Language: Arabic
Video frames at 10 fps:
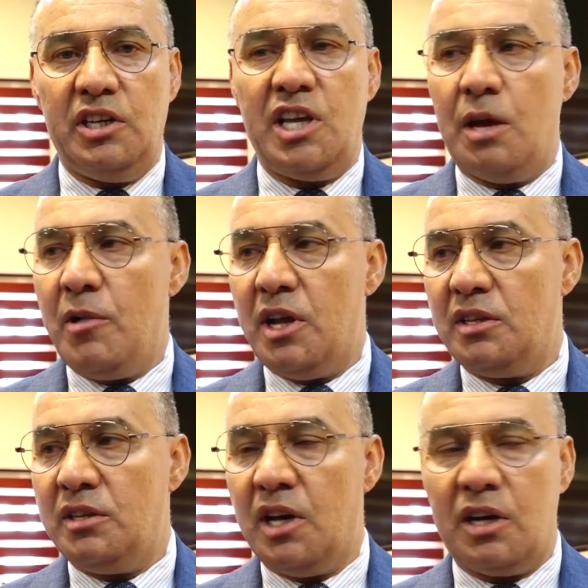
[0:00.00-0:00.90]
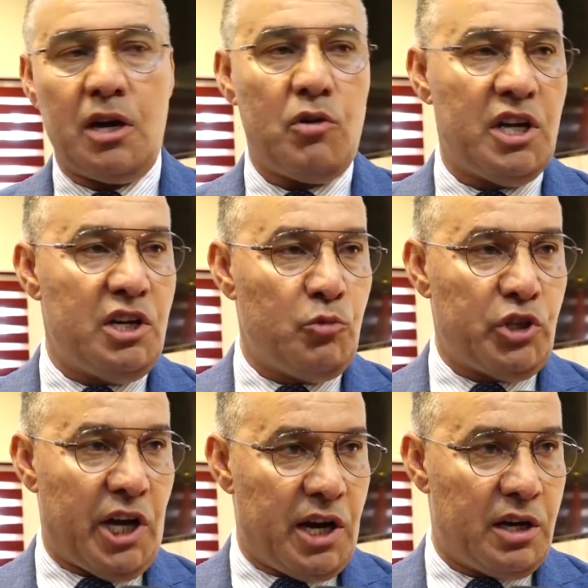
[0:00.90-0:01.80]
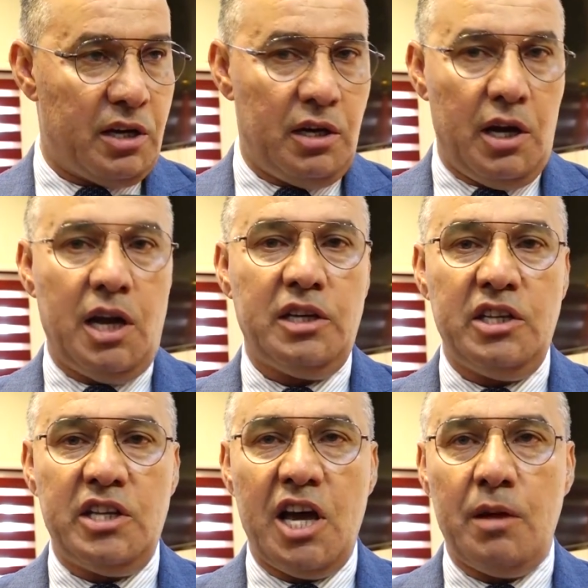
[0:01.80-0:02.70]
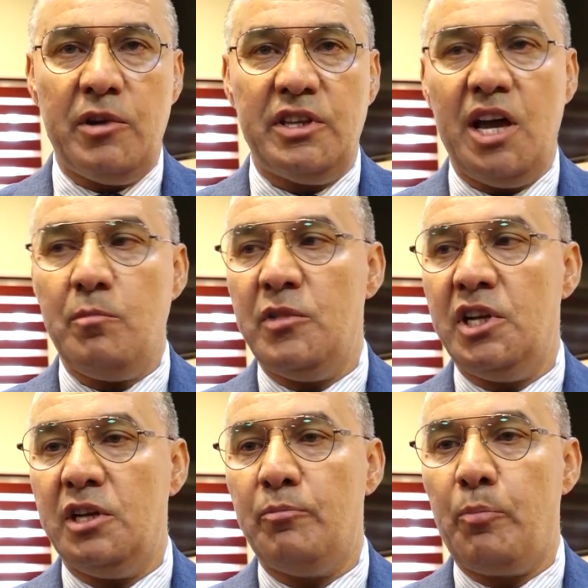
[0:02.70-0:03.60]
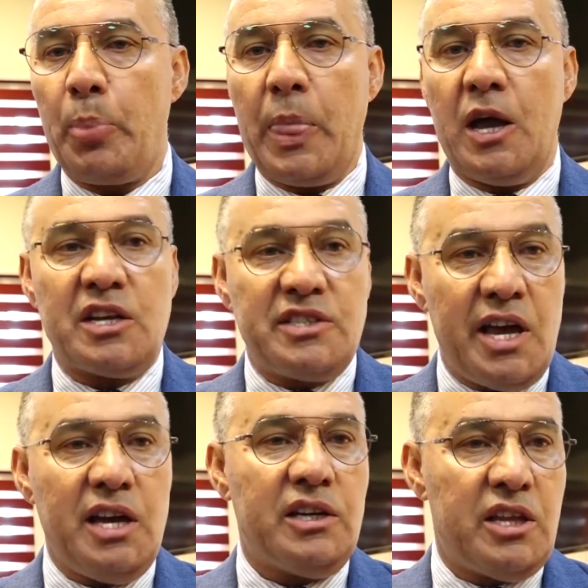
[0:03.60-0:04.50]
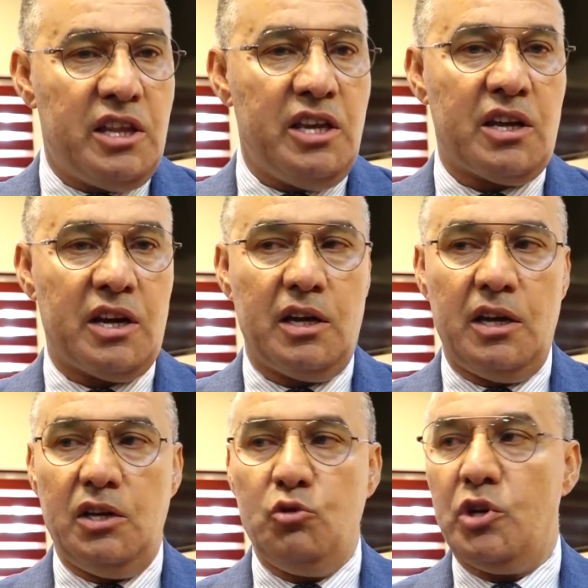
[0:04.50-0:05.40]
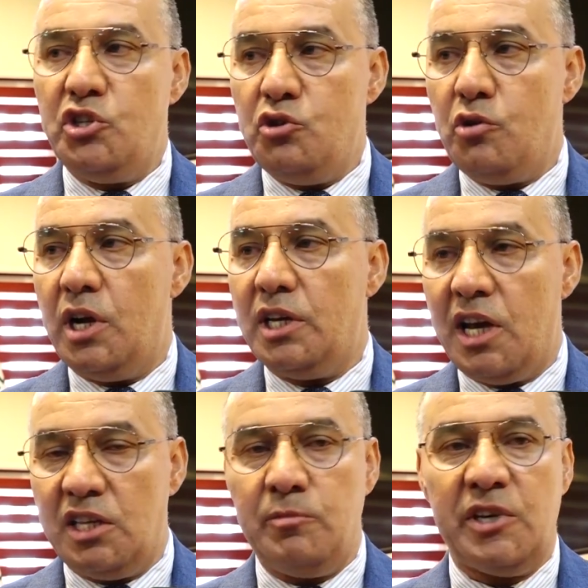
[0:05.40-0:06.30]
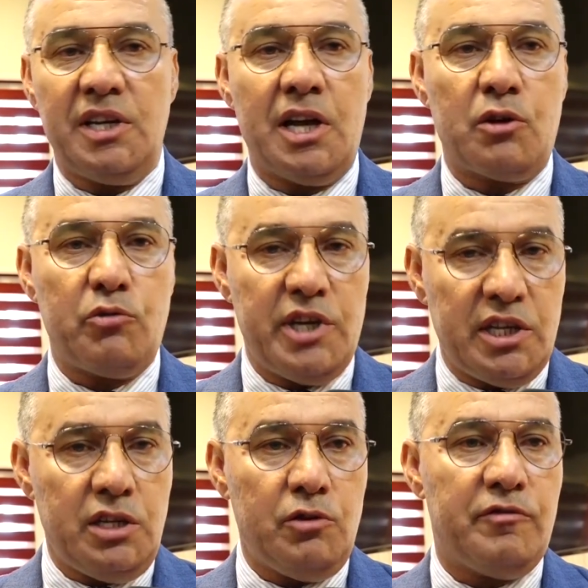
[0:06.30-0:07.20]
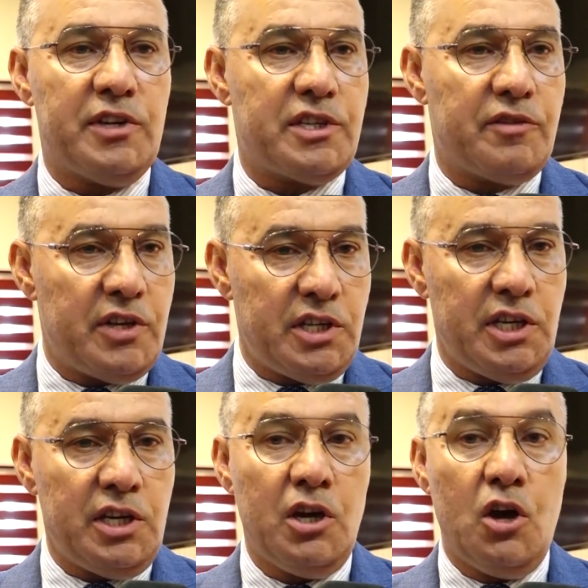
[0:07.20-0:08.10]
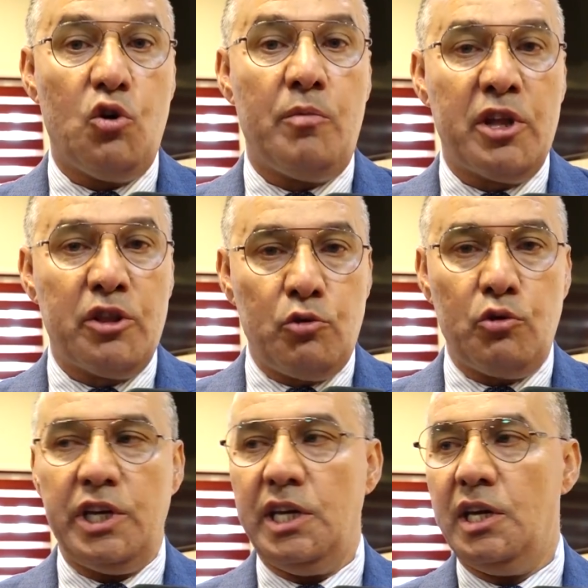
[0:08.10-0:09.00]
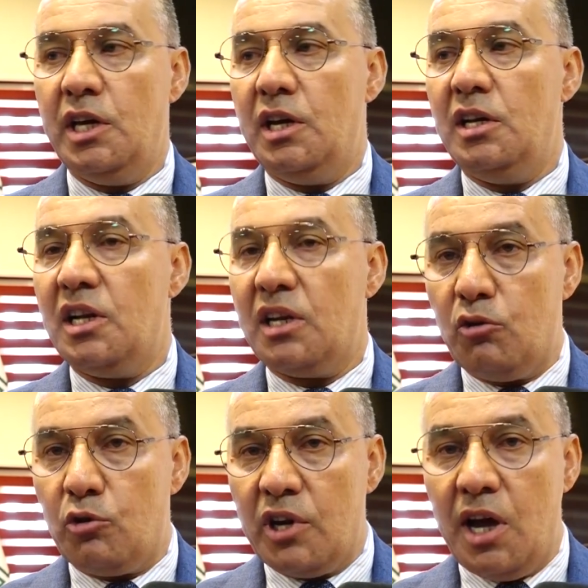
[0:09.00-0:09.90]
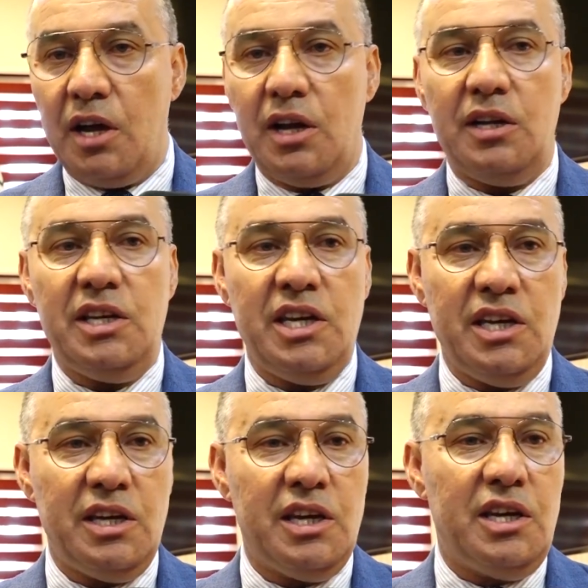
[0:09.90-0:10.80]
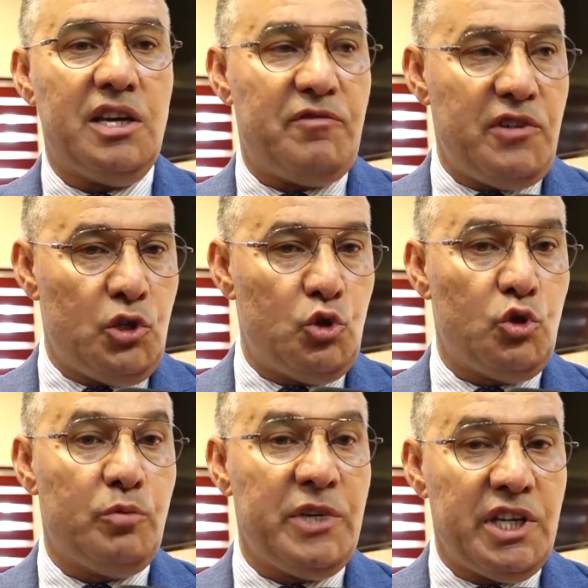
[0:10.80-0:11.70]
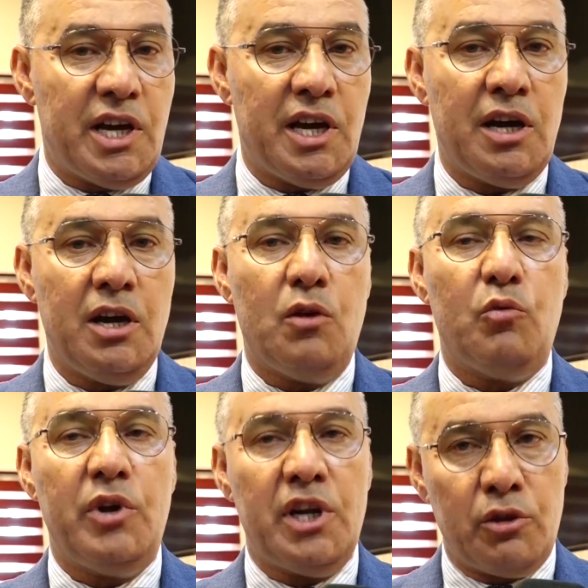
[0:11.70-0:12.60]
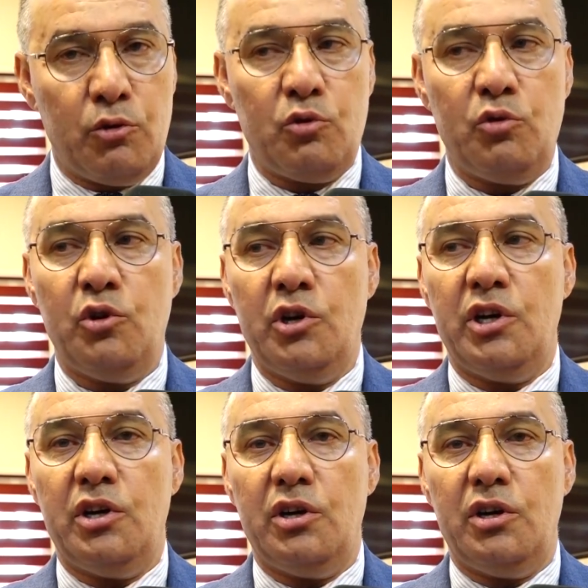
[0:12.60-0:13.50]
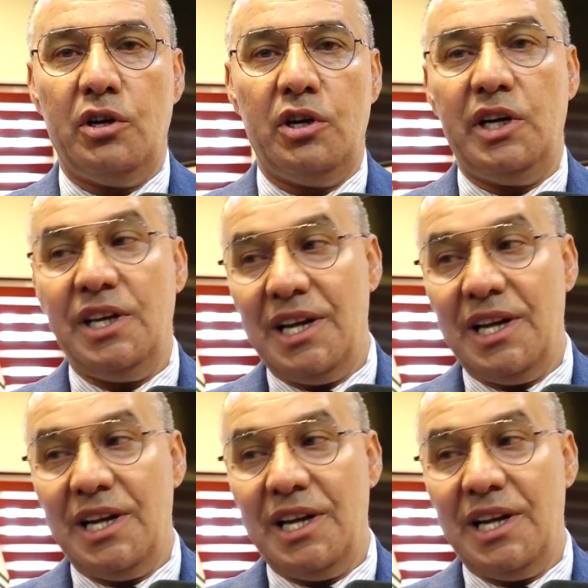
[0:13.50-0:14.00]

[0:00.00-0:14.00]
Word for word: كتابات نقرأها للمتعة الكتابة تحمل رسائل كثيرة يوجهها الكاتب من خلال رؤيته وفلسفته ومنظوره للقراء ليفيدوا منها وينظروا آه،